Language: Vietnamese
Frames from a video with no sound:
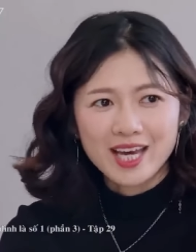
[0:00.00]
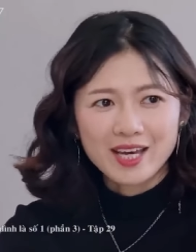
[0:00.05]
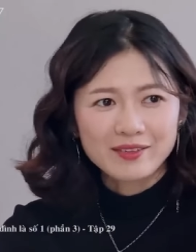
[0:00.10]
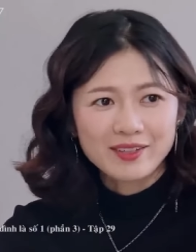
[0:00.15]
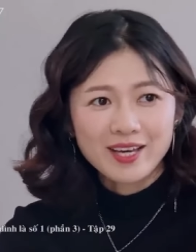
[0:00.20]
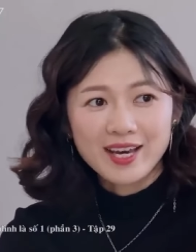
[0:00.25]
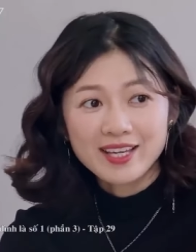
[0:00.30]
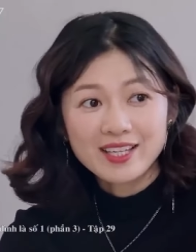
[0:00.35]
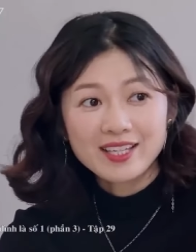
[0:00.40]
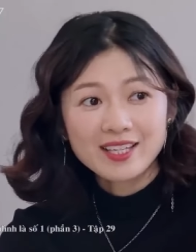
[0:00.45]

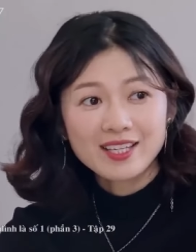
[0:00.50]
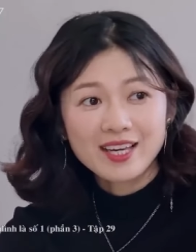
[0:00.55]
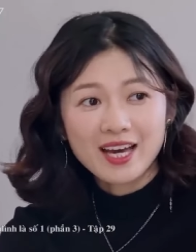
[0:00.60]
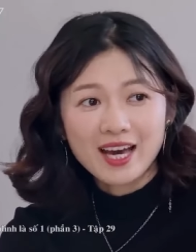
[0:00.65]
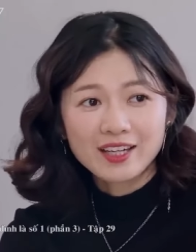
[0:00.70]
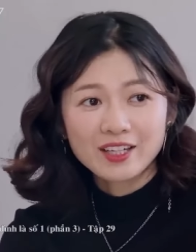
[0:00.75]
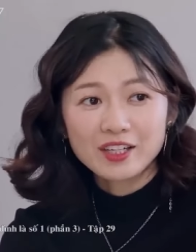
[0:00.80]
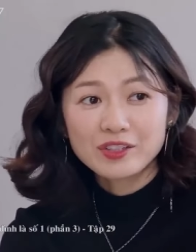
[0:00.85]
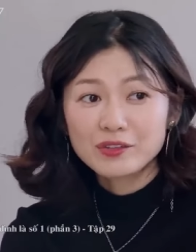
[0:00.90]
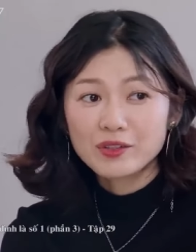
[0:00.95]
em thấy
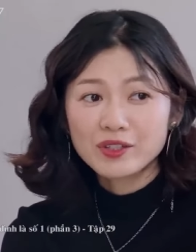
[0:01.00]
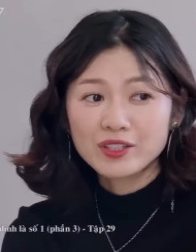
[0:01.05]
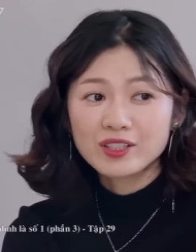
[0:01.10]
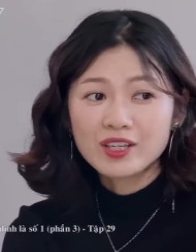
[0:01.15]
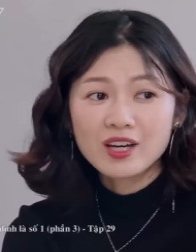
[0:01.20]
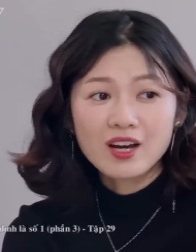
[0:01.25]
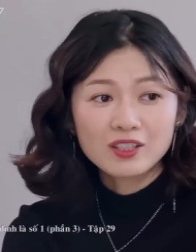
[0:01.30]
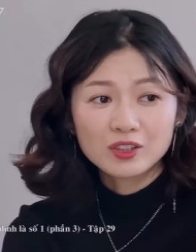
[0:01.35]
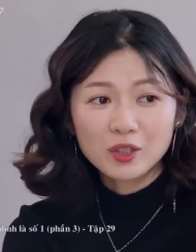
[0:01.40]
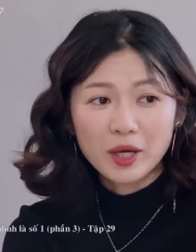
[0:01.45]
anh nói
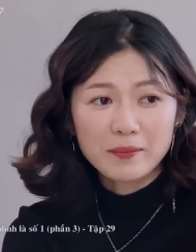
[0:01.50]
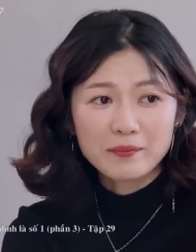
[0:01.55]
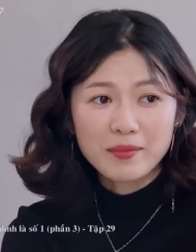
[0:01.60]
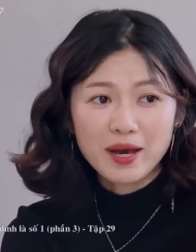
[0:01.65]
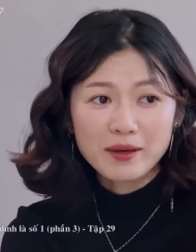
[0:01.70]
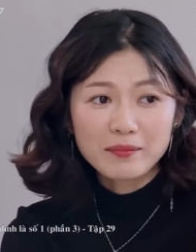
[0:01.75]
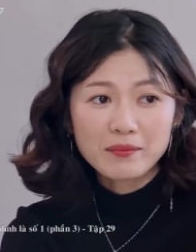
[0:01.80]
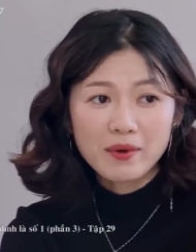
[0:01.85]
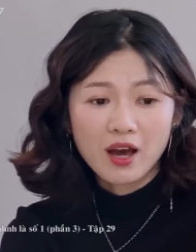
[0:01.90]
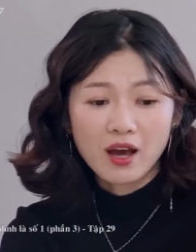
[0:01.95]
chuyện với hân thoải
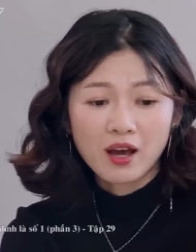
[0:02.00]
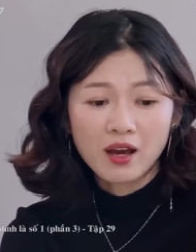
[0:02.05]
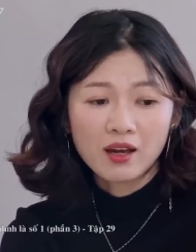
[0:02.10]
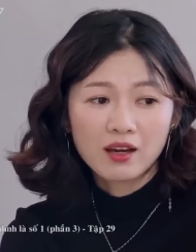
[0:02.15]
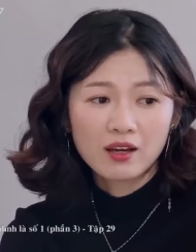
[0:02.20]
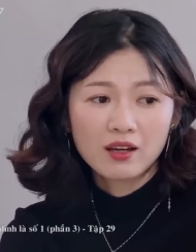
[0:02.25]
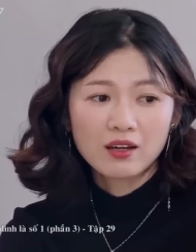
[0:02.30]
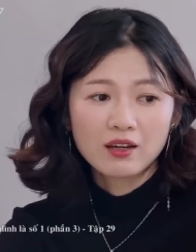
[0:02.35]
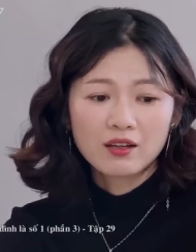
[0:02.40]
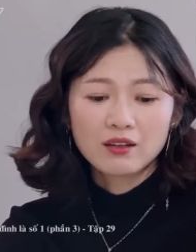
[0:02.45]
mái mà
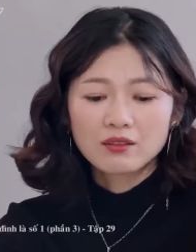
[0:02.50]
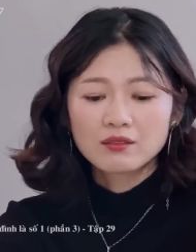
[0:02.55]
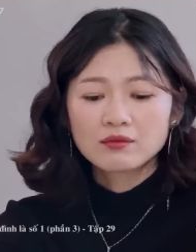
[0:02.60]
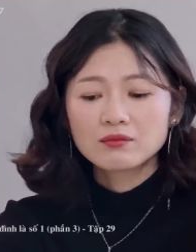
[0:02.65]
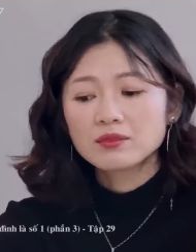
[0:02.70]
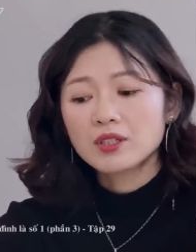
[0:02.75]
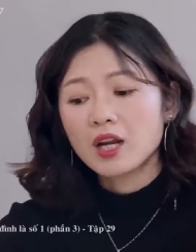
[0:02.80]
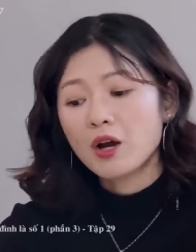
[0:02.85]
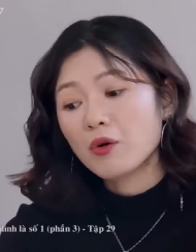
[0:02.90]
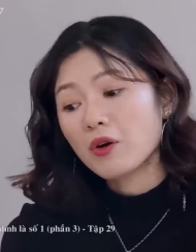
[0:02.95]

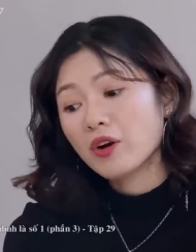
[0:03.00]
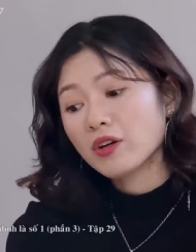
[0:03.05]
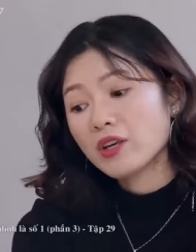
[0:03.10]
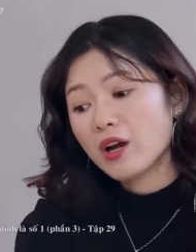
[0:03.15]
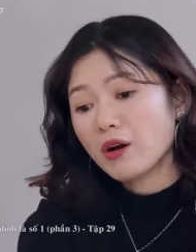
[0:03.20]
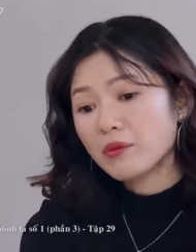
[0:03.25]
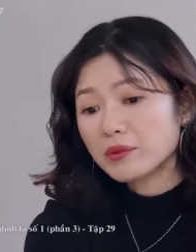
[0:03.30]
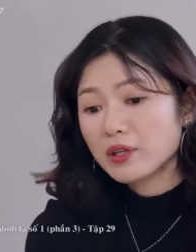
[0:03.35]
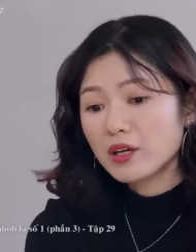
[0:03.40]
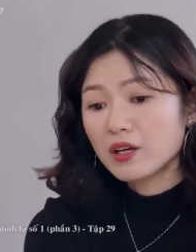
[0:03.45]
đâu có
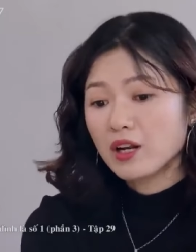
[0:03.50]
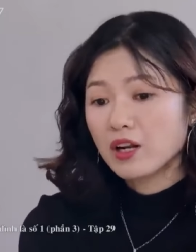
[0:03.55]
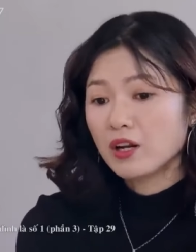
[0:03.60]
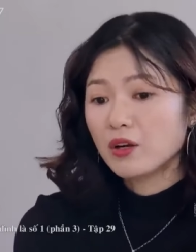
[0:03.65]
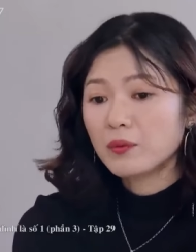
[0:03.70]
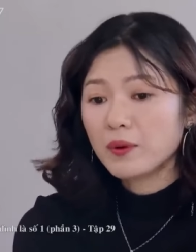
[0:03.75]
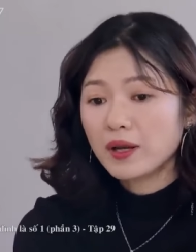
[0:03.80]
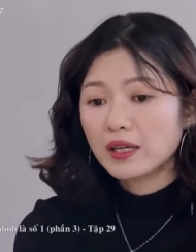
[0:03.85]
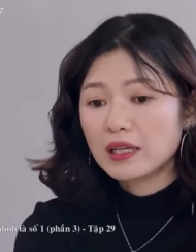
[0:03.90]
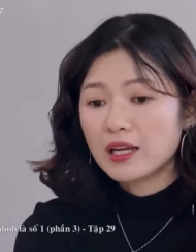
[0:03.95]
giống như là
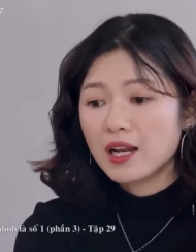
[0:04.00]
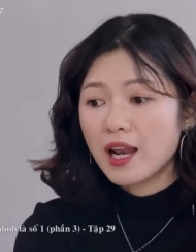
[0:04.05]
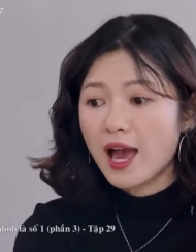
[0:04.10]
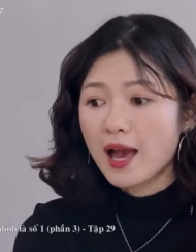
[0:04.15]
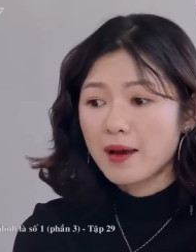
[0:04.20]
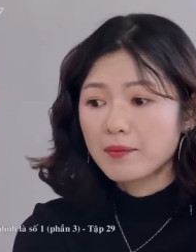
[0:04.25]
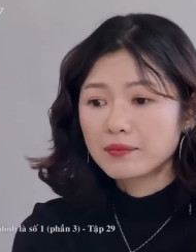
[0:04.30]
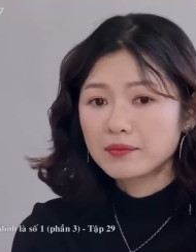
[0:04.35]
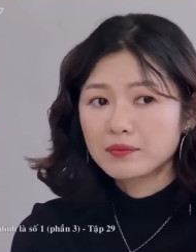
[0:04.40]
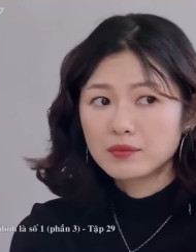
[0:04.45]
lúc anh đi
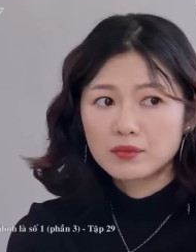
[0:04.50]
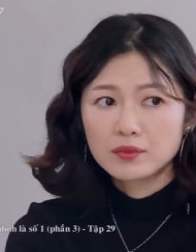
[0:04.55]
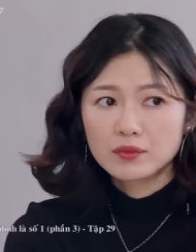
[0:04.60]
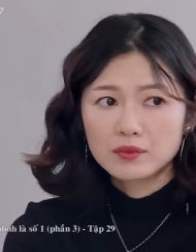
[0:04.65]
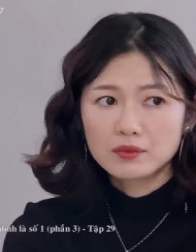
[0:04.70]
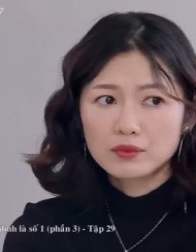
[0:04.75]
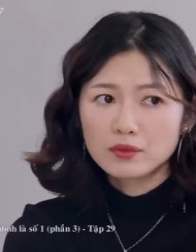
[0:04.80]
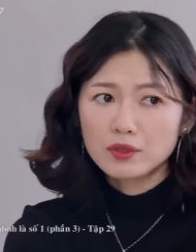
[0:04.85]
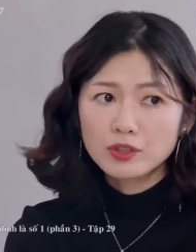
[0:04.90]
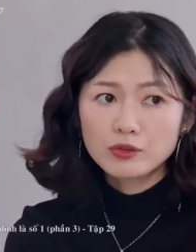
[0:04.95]
làm
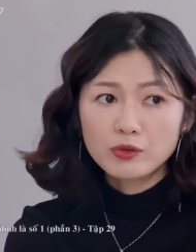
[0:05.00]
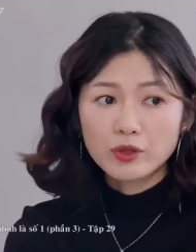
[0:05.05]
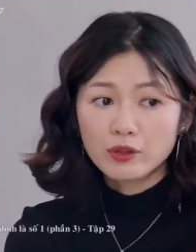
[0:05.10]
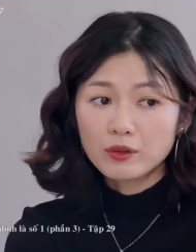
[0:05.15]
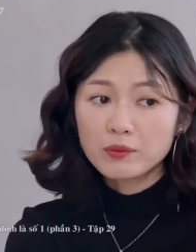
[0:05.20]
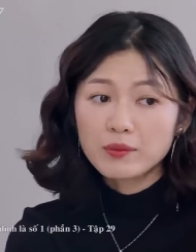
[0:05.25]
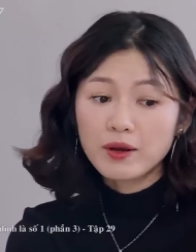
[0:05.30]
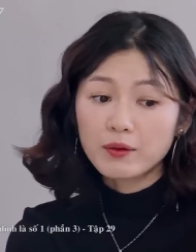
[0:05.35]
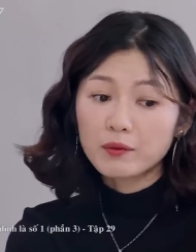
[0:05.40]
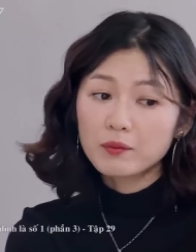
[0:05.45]
nói
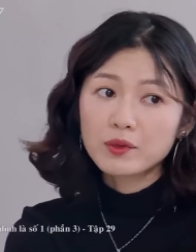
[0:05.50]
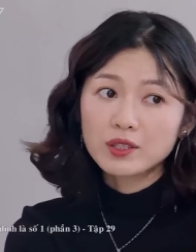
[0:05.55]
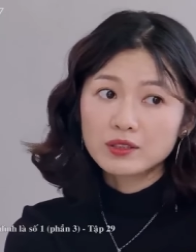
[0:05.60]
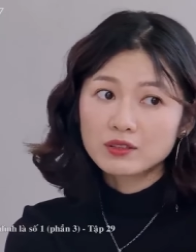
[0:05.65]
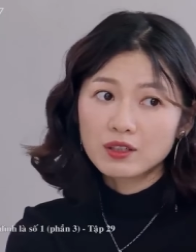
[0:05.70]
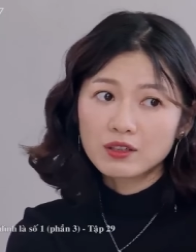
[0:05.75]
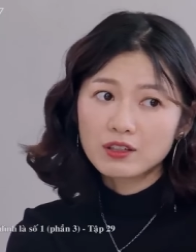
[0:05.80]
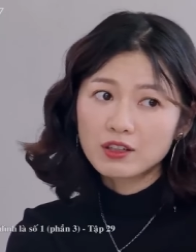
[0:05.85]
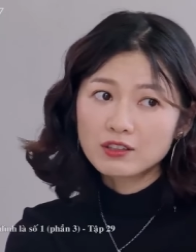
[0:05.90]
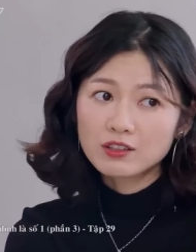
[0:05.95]
chuyện lúc nào cũng
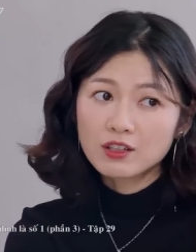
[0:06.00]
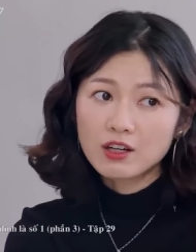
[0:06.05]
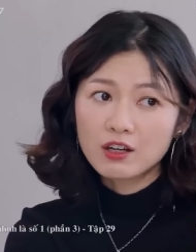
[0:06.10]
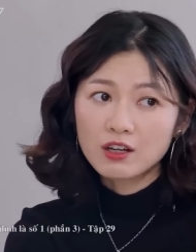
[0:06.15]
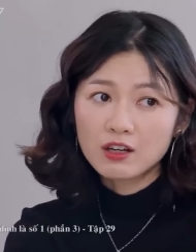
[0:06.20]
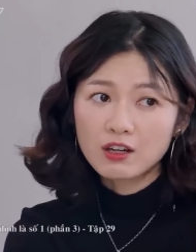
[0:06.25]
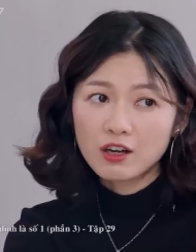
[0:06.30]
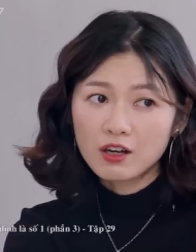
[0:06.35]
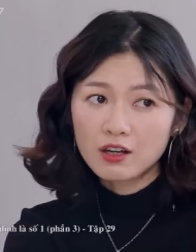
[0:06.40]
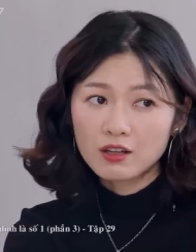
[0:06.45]
lịch sự hết
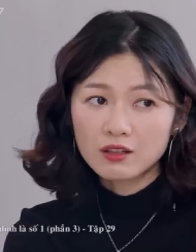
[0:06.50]
trơn